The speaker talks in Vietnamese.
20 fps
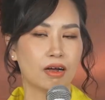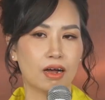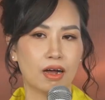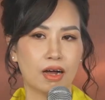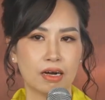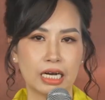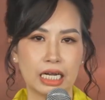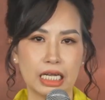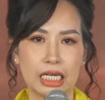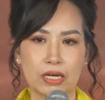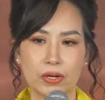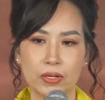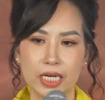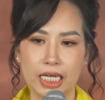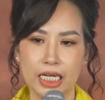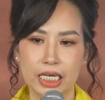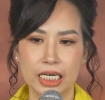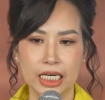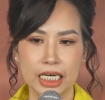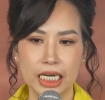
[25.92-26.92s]
À, để có
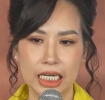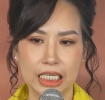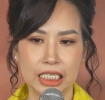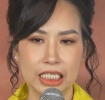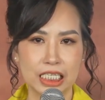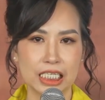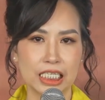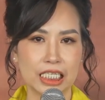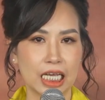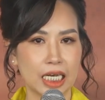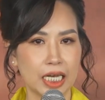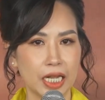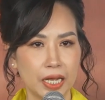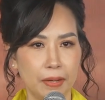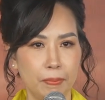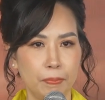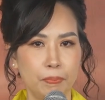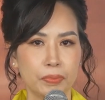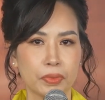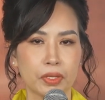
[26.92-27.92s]
thể tiến hành chia sẻ
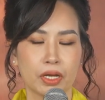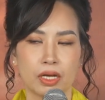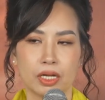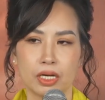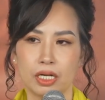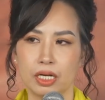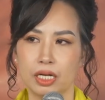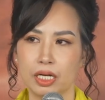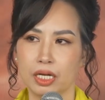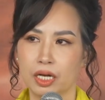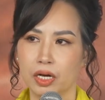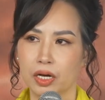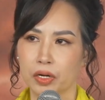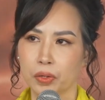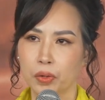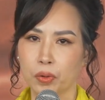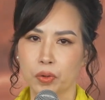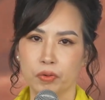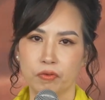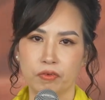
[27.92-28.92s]
thêm thì
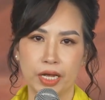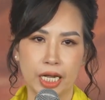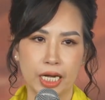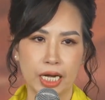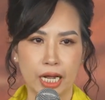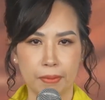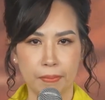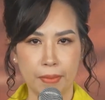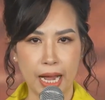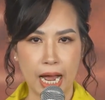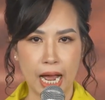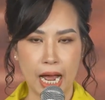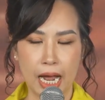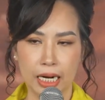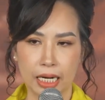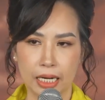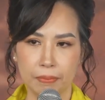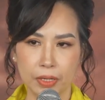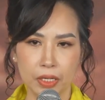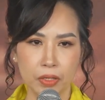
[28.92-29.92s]
đối với N hai
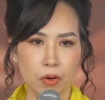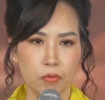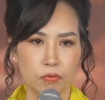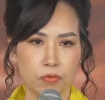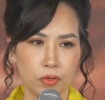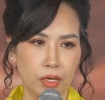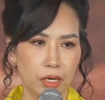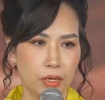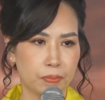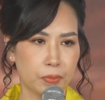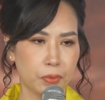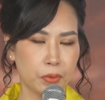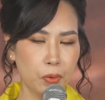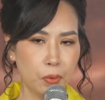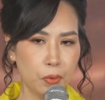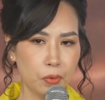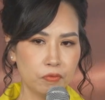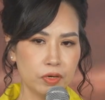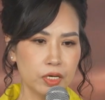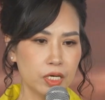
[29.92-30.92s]
ba, cái mức độ phù hợp
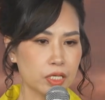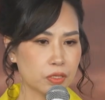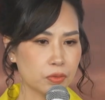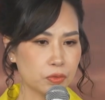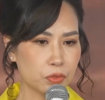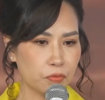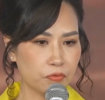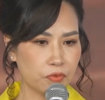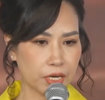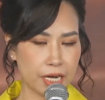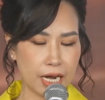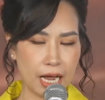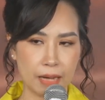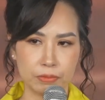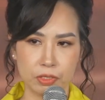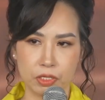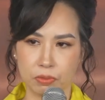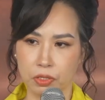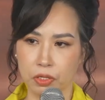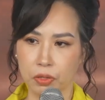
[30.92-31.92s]
đối với người tiêu dùng Việt
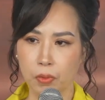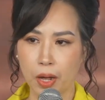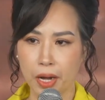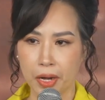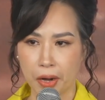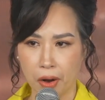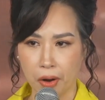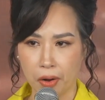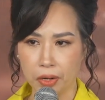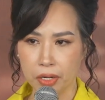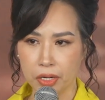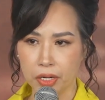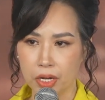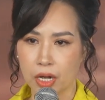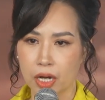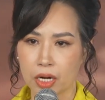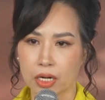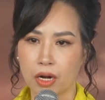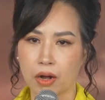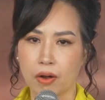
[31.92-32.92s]
Nam giống như Hoa nói,
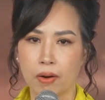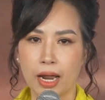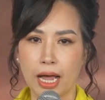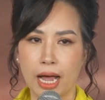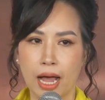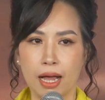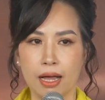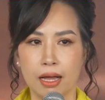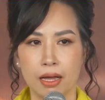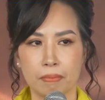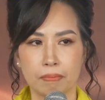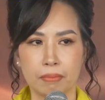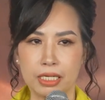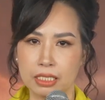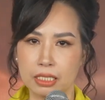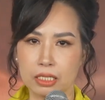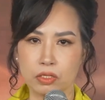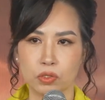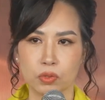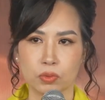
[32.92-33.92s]
đó là bây
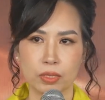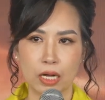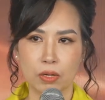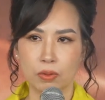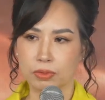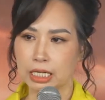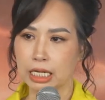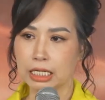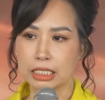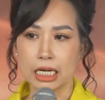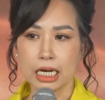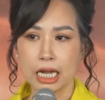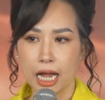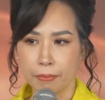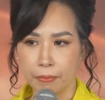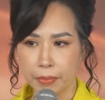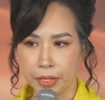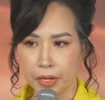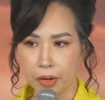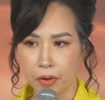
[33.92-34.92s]
giờ chúng ta cũng rất rất là
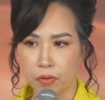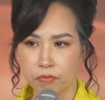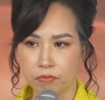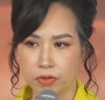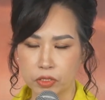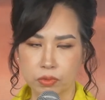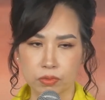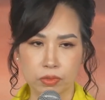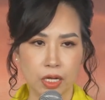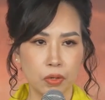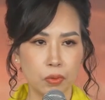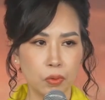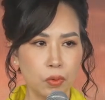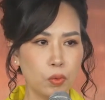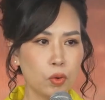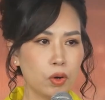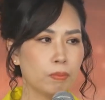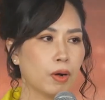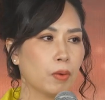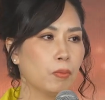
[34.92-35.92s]
am hiểu và chúng ta
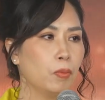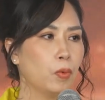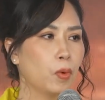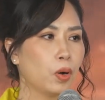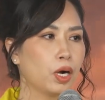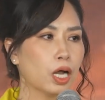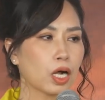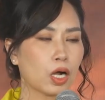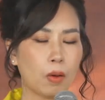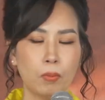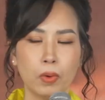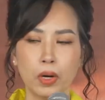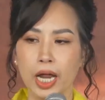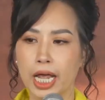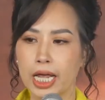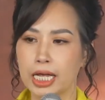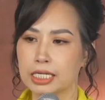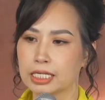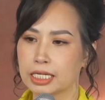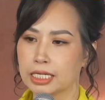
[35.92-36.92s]
luôn luôn mong muốn là có một
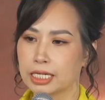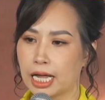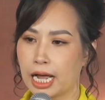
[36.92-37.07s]
hệ sinh